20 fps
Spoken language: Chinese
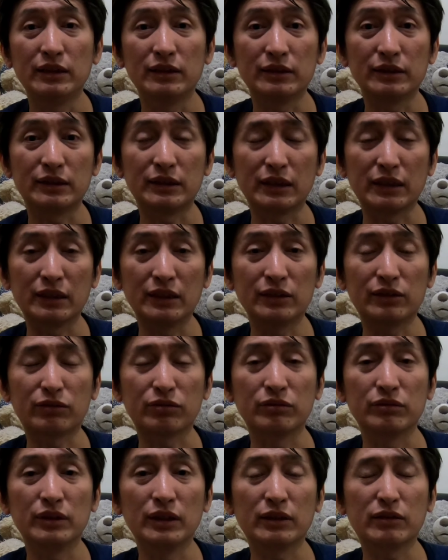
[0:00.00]
就整个
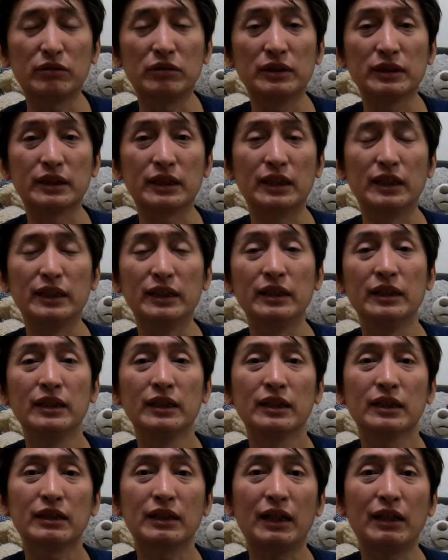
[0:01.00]
煮的过程，
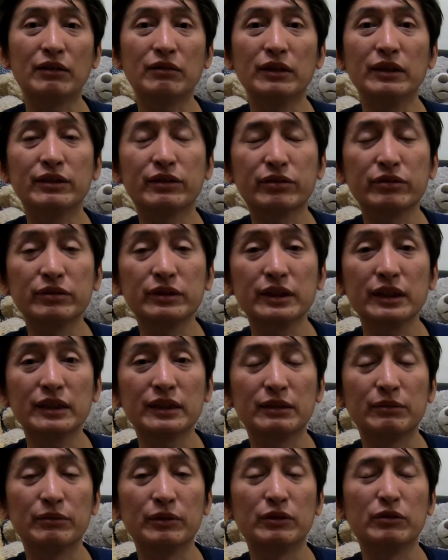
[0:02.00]
看会出
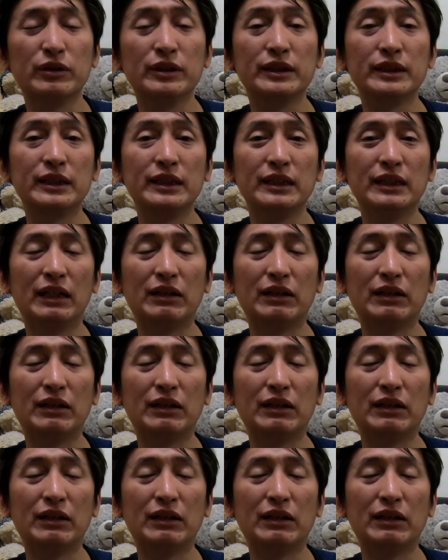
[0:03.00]
现什么问题，